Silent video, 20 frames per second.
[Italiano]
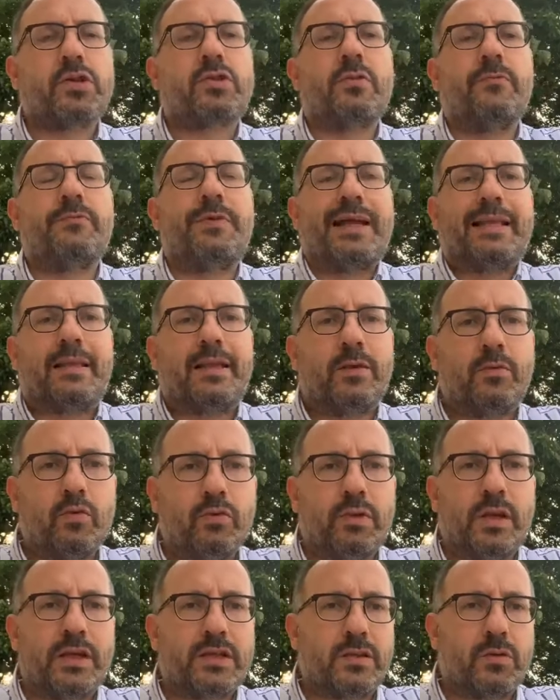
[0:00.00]
si sono fatte
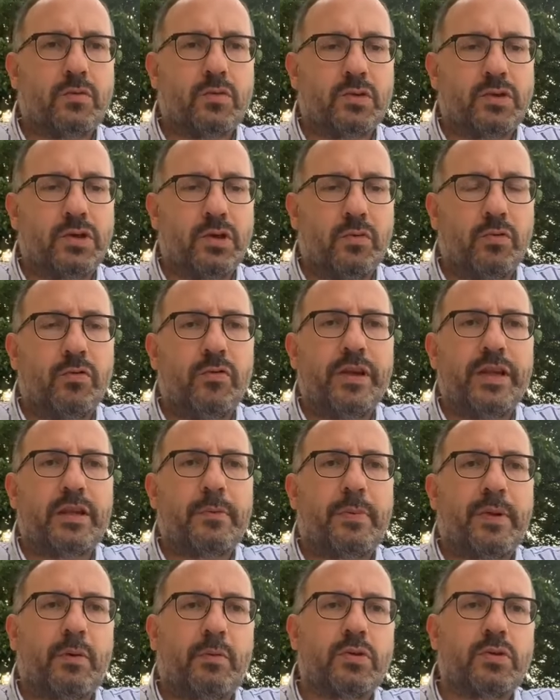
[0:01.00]
tutte le istituzioni
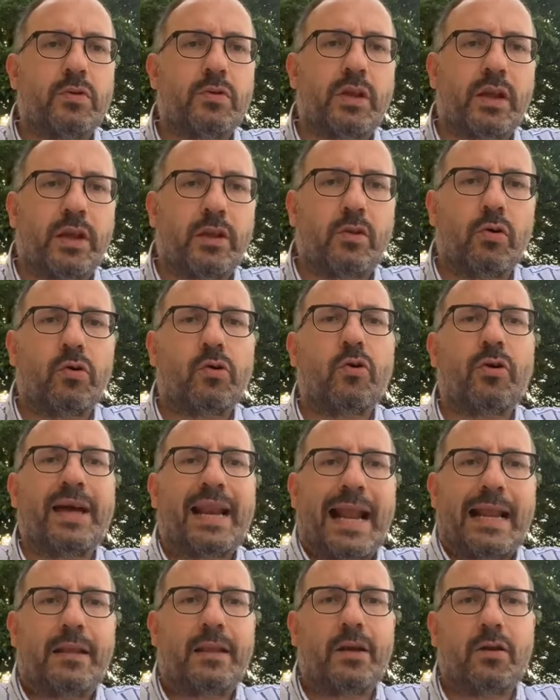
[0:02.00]
unite per questo territorio
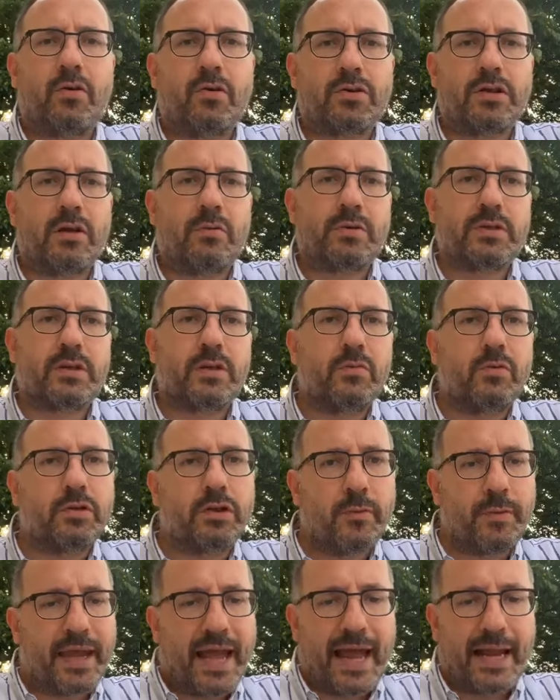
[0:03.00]
grandi cose in questi
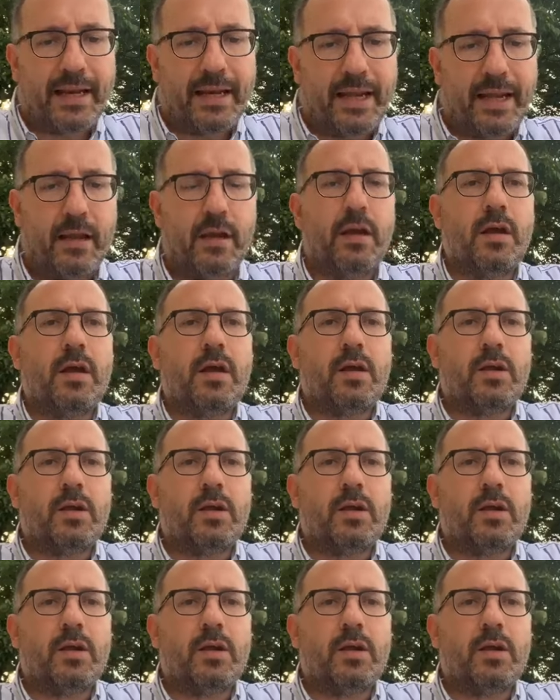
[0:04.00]
ultimi anni,